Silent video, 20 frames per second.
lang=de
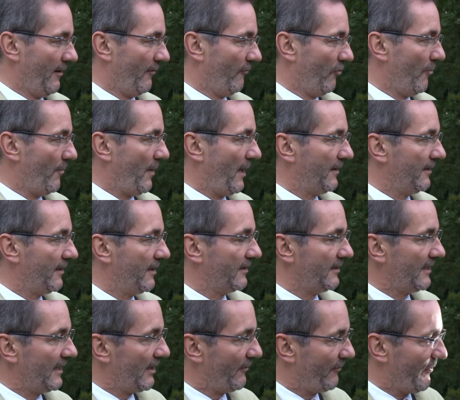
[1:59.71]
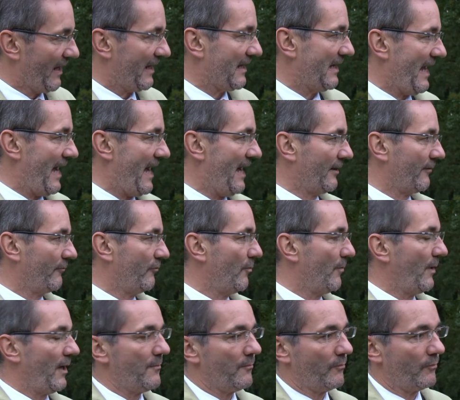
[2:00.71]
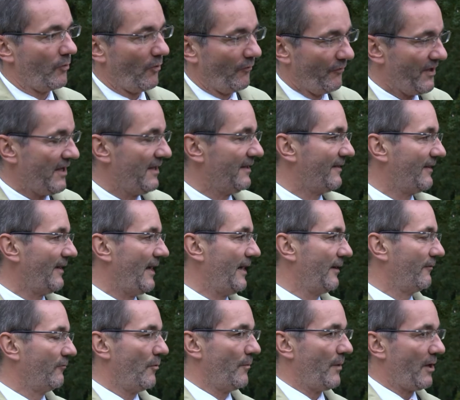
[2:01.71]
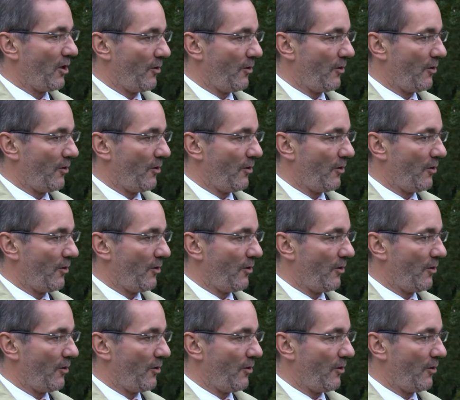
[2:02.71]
wo man Dinge verklagt, wo man Profil zeigt, wo man